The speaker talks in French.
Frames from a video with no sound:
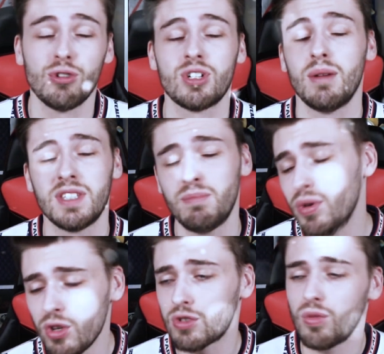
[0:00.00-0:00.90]
changeait un petit
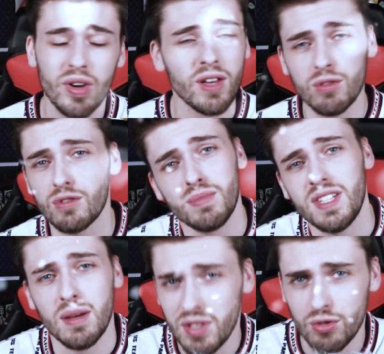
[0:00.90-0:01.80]
peu de ce qu'on voyait en
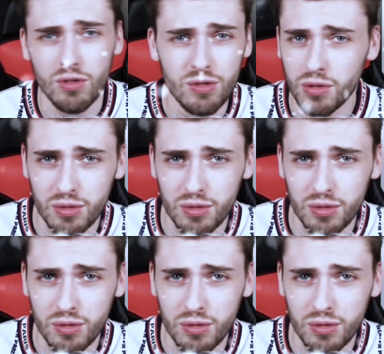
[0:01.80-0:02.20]
zombie d'habitude sur